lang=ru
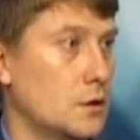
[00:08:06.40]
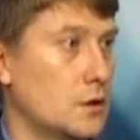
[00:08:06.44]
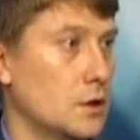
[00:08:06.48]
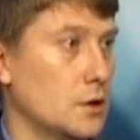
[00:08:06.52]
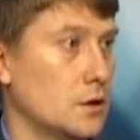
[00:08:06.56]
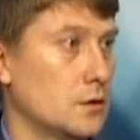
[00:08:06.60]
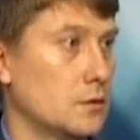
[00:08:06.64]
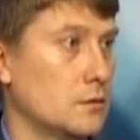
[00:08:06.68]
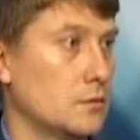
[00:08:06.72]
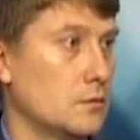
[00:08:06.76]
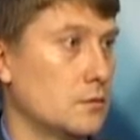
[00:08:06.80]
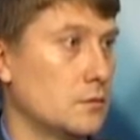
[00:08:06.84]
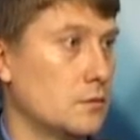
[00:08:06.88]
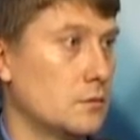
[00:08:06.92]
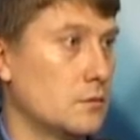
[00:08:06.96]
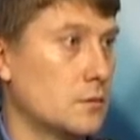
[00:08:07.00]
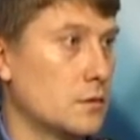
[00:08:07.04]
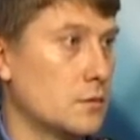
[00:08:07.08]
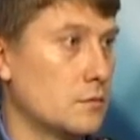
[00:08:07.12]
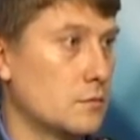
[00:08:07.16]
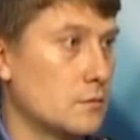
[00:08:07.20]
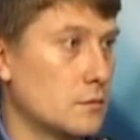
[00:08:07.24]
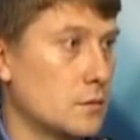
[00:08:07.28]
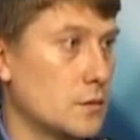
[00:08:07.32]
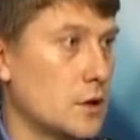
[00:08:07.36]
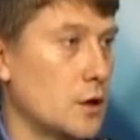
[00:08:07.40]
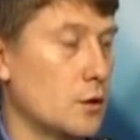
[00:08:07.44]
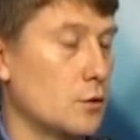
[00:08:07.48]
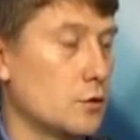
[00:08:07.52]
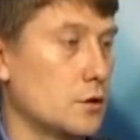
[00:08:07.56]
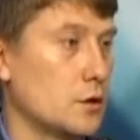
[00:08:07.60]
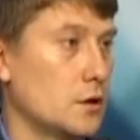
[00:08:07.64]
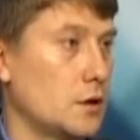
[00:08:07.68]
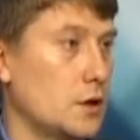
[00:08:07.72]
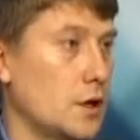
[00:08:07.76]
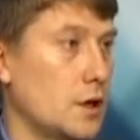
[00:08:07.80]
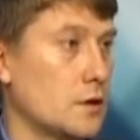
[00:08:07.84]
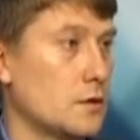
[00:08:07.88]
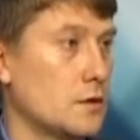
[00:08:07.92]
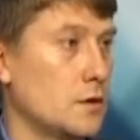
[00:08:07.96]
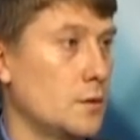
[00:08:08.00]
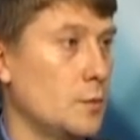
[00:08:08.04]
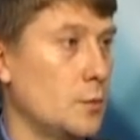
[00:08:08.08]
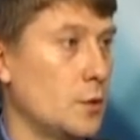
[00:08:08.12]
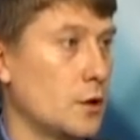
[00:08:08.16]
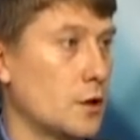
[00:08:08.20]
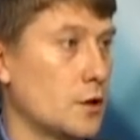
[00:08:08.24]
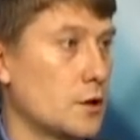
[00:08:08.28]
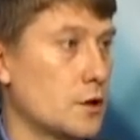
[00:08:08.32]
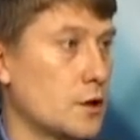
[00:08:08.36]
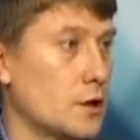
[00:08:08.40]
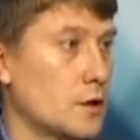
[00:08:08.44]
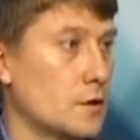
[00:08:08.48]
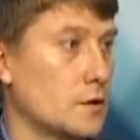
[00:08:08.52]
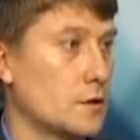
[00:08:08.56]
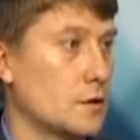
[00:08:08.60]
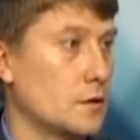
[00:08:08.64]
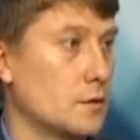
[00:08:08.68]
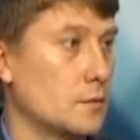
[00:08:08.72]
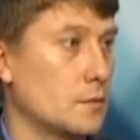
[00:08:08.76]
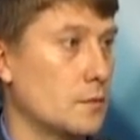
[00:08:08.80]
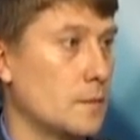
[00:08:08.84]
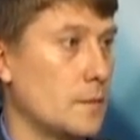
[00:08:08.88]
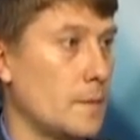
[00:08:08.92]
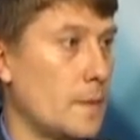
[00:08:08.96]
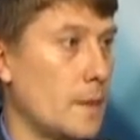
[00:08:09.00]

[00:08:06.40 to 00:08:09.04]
к дорожно-транспортным происшествиям.